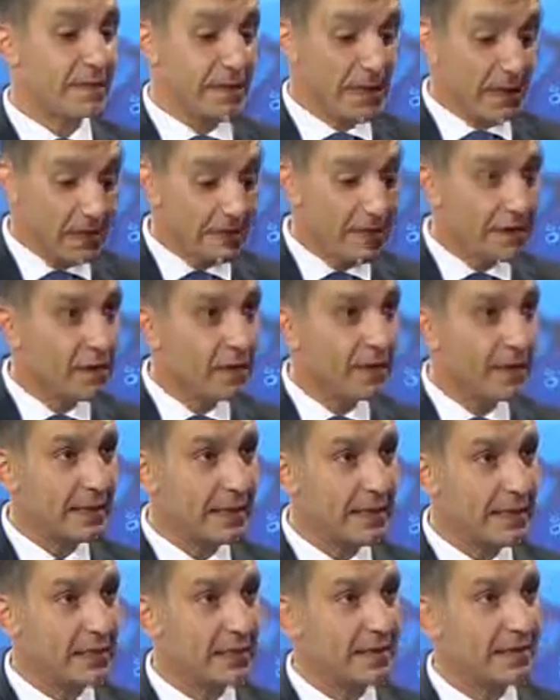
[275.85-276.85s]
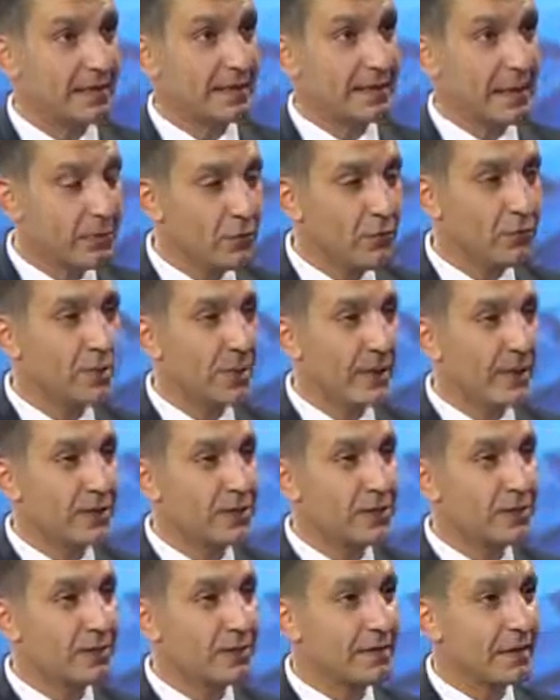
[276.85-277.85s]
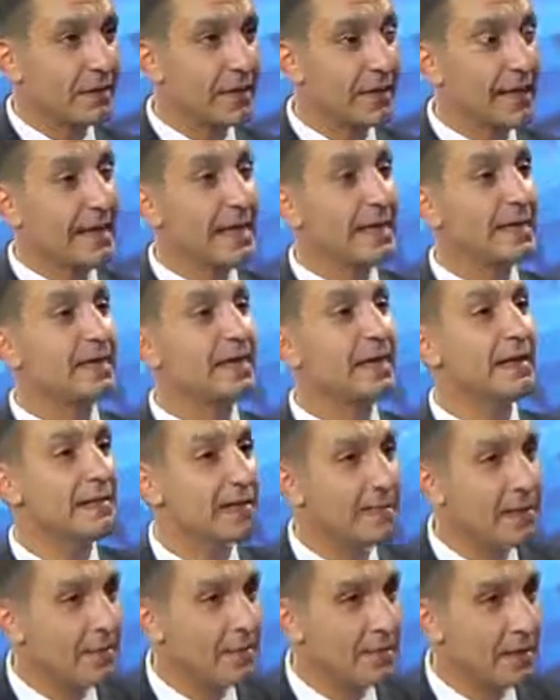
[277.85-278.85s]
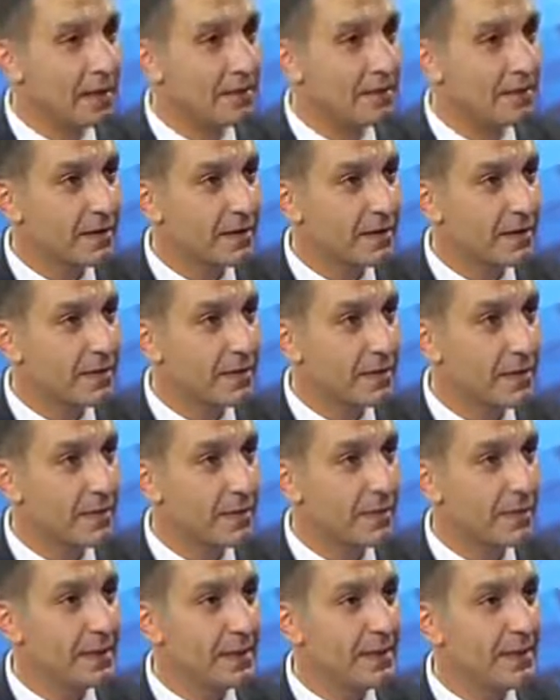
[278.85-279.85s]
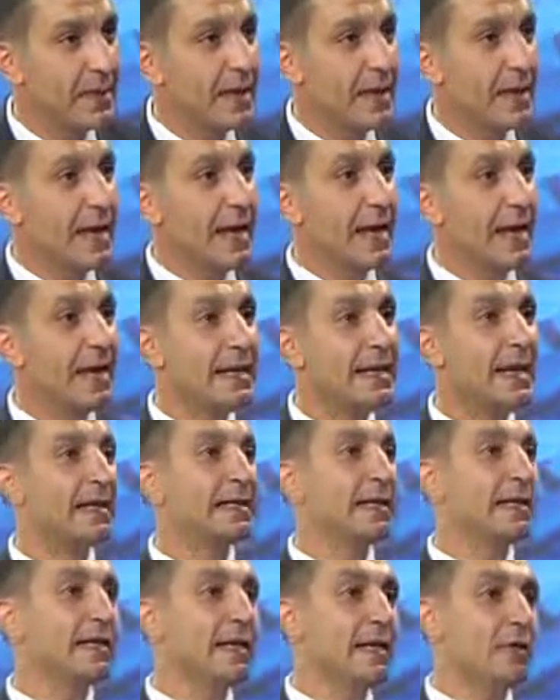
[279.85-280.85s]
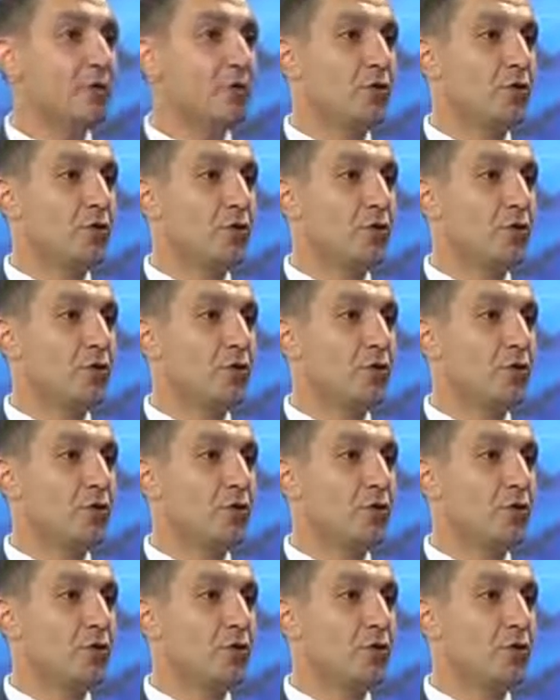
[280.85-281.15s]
E, Haziran'ı bekleyecekse, Temmuz'u bekleyecekse ne zaman faiz artırımı yapabilir? En erken Eylül.